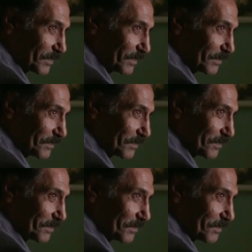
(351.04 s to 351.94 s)
دي
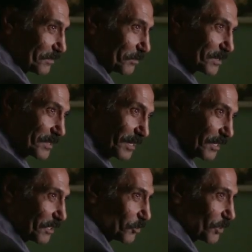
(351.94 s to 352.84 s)
بس على
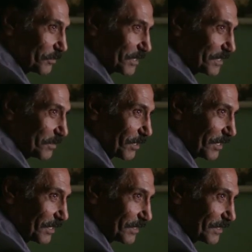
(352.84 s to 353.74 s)
الله تكوني بتكدبي
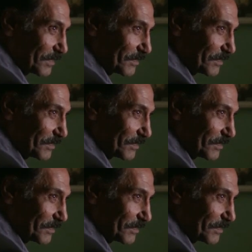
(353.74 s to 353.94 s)
عليا